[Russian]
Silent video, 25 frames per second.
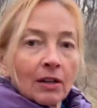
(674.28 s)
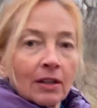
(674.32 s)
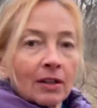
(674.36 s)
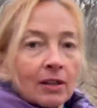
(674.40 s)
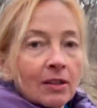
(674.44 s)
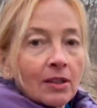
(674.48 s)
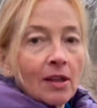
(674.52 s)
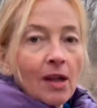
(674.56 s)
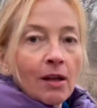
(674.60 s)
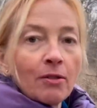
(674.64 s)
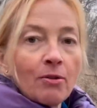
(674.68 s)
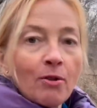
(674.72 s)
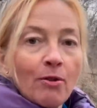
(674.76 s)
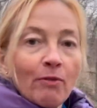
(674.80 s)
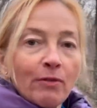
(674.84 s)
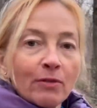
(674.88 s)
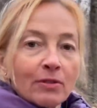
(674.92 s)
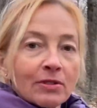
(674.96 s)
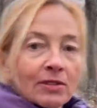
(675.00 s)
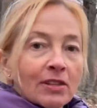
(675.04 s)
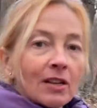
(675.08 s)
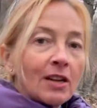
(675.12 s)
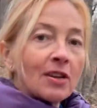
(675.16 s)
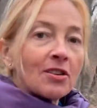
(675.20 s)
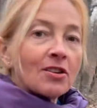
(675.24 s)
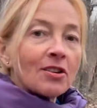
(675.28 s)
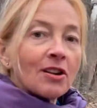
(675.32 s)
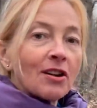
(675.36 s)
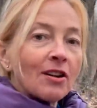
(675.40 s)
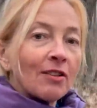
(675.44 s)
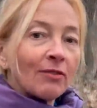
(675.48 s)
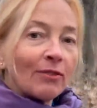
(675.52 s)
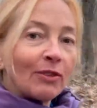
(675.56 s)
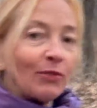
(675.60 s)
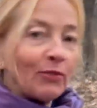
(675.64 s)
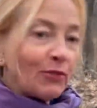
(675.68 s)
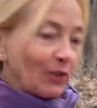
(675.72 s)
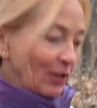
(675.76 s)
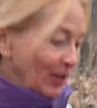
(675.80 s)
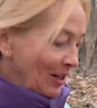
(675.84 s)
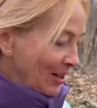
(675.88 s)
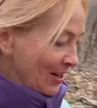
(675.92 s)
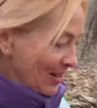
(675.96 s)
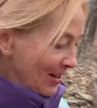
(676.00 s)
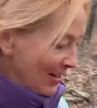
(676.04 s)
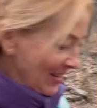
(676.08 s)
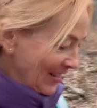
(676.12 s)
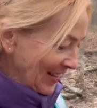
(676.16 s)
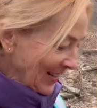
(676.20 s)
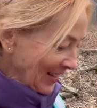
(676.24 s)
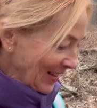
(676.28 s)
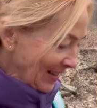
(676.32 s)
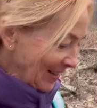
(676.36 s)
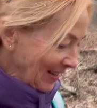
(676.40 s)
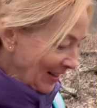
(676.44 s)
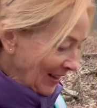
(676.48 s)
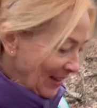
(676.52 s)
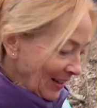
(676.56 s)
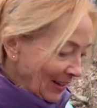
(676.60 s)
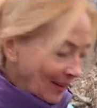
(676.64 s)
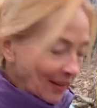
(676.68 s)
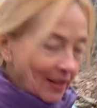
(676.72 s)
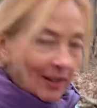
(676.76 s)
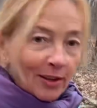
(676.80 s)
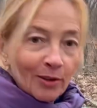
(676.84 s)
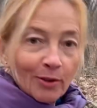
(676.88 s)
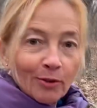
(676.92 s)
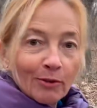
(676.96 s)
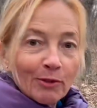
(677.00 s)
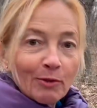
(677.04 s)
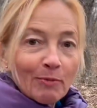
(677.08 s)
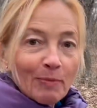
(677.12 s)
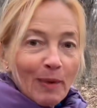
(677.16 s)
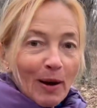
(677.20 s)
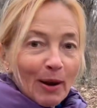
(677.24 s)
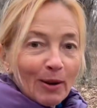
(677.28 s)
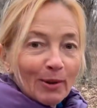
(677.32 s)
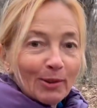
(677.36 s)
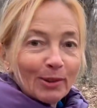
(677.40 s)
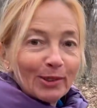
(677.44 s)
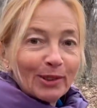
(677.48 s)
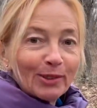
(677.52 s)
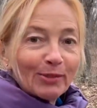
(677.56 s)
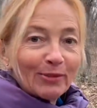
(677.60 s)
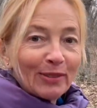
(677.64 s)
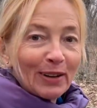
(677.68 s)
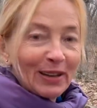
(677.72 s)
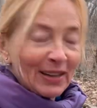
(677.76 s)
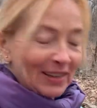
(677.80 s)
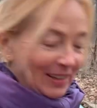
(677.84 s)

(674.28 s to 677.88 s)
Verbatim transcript: До новых встреч в эфире. До новых походов.